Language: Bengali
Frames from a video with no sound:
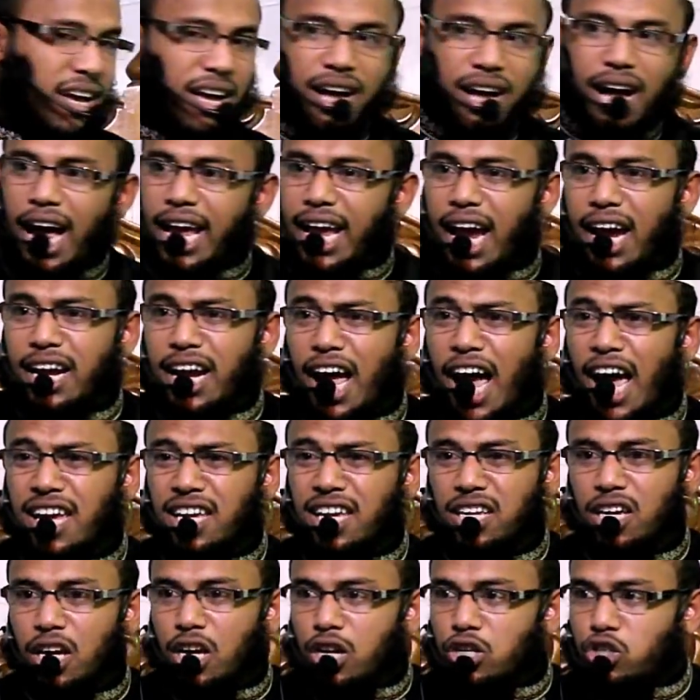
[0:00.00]
হায়া নাই
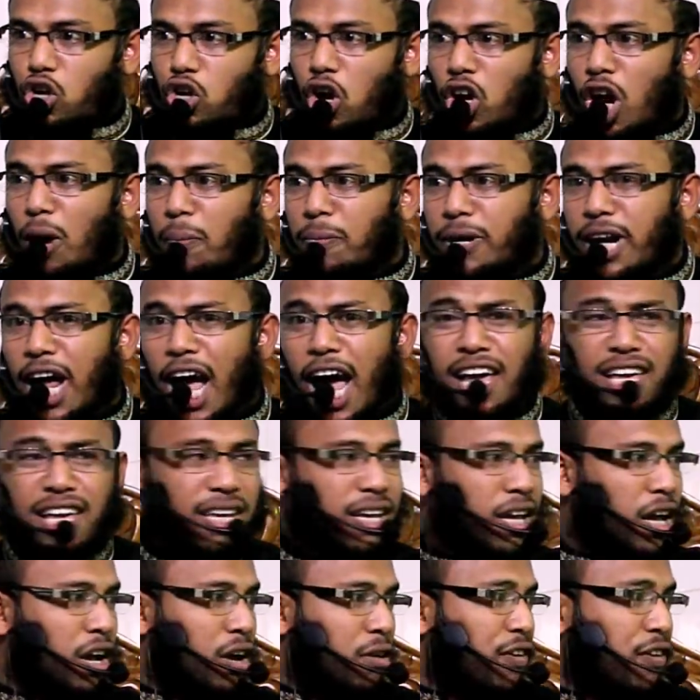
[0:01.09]
সরম নাই
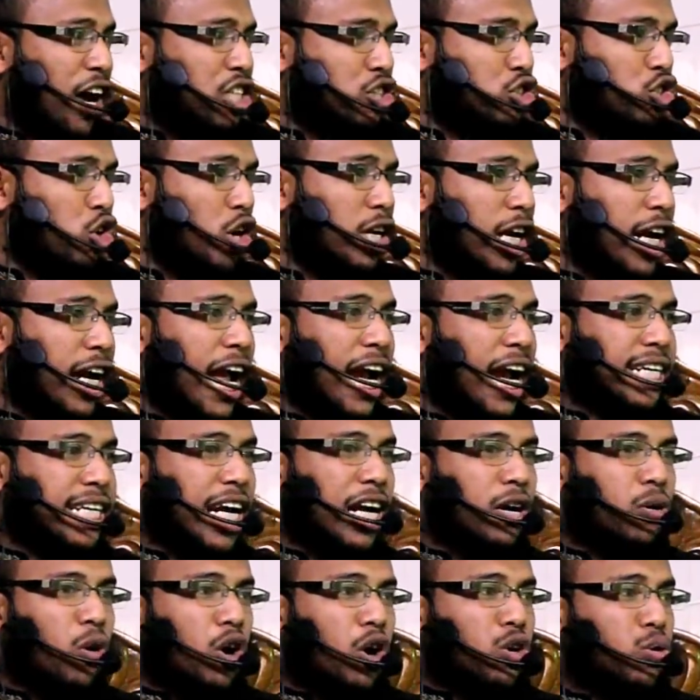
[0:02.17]
পাঁচশো টাকা একটা
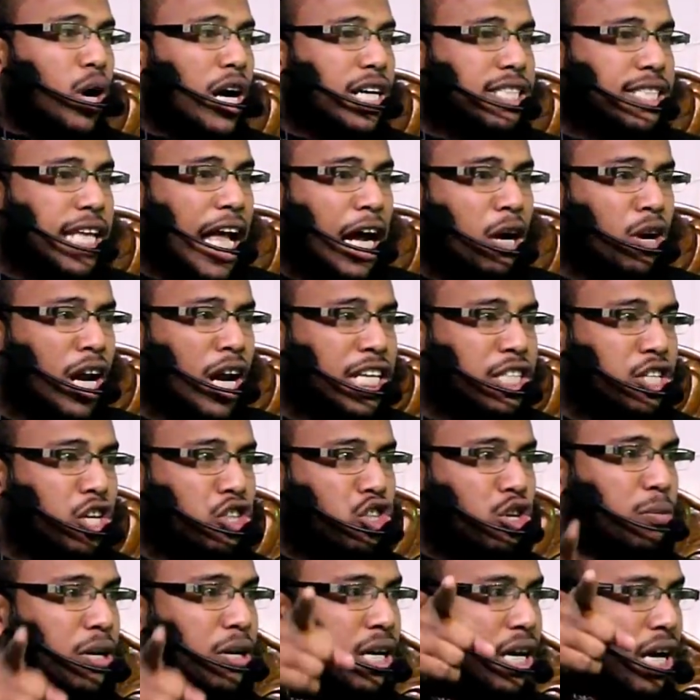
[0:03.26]
গরু আর ছাগলের চেয়ে
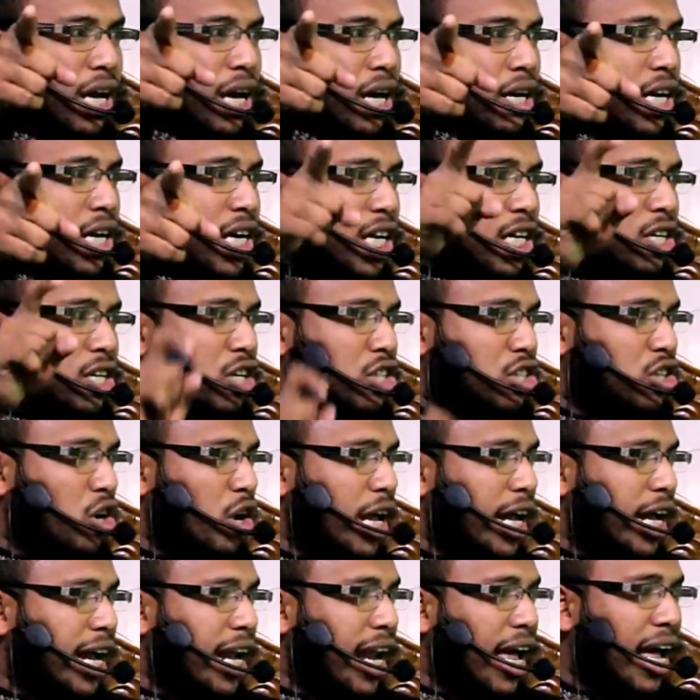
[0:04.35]
তুমি নিকৃষ্ট
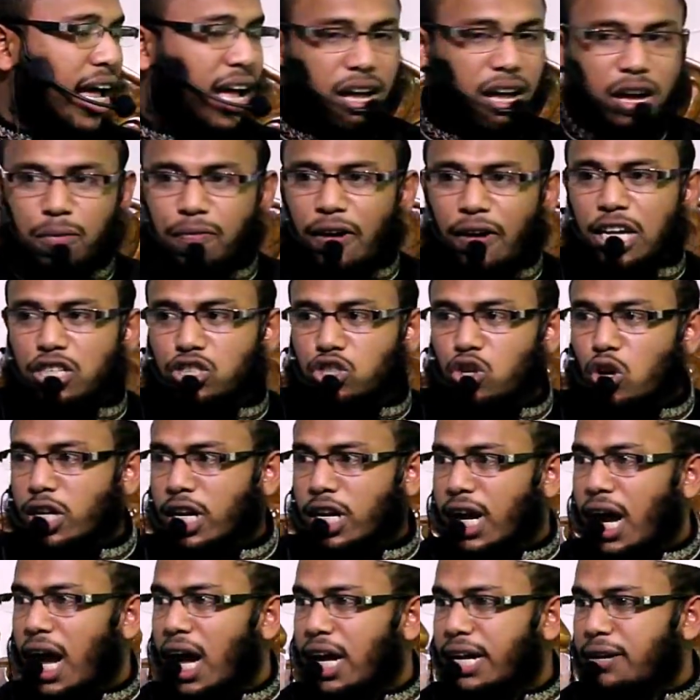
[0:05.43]
হয়ে গেলা পাঁচশো
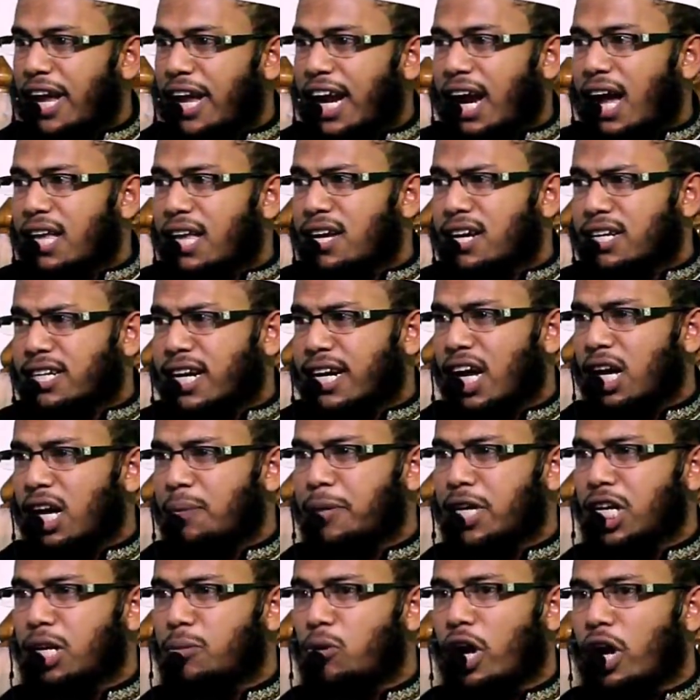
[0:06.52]
টাকার এক হাজার টাকার
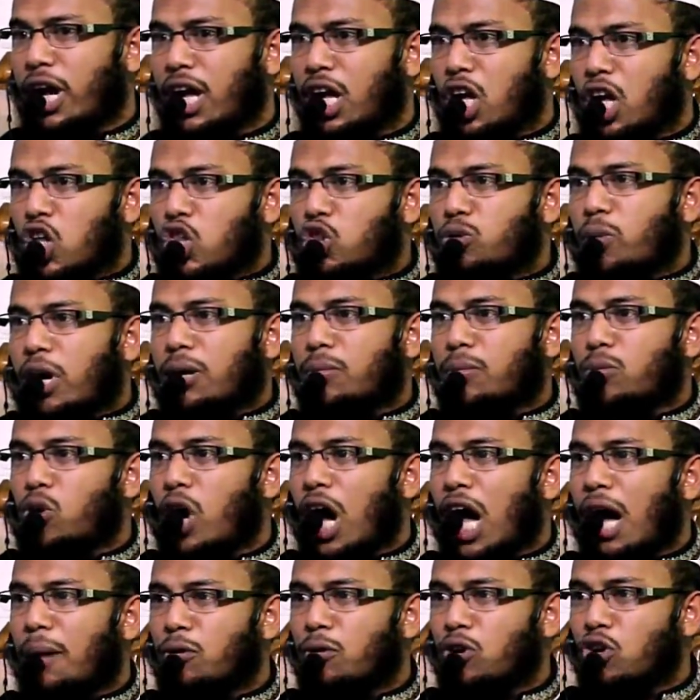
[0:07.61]
বিনিময়ে তোমার
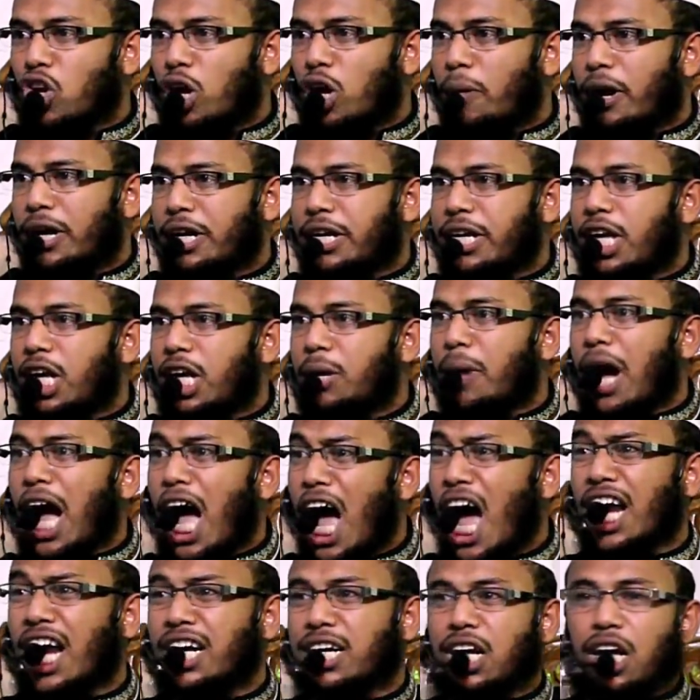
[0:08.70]
মহামূল্যবান
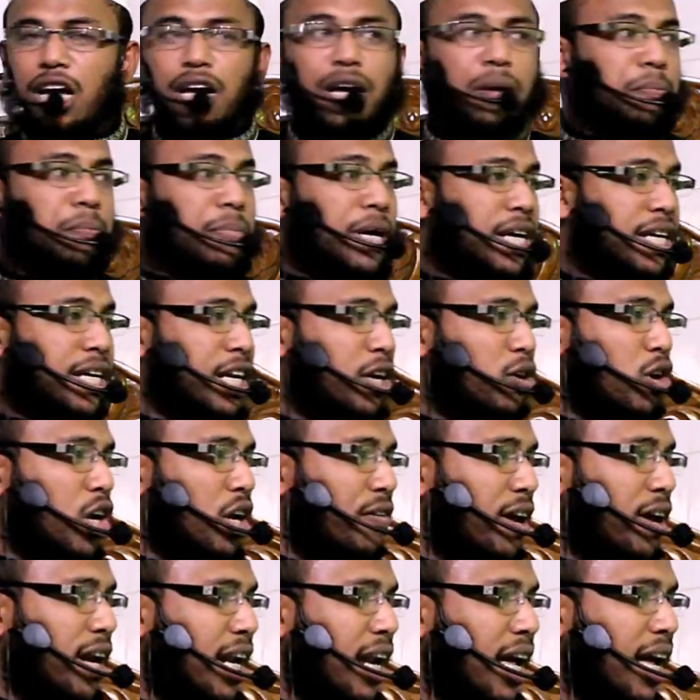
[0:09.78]
ইমান বিক্রি করে
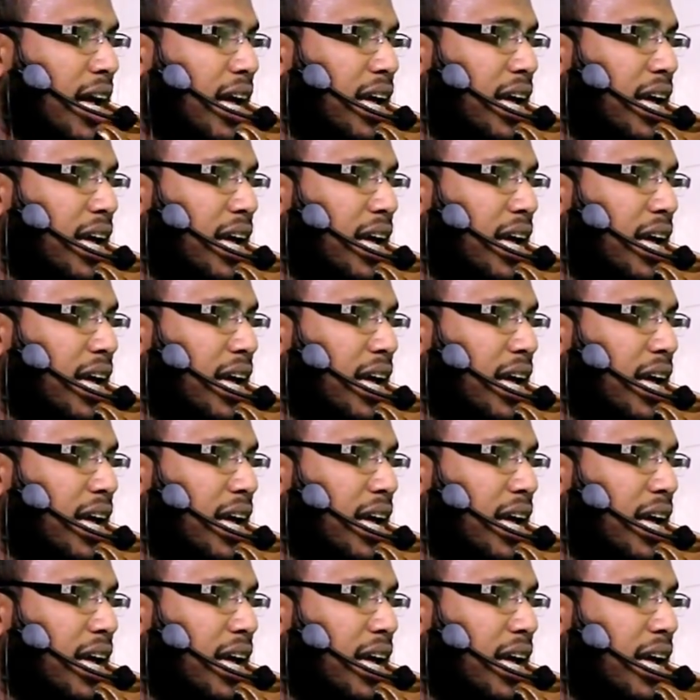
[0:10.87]
ফেললা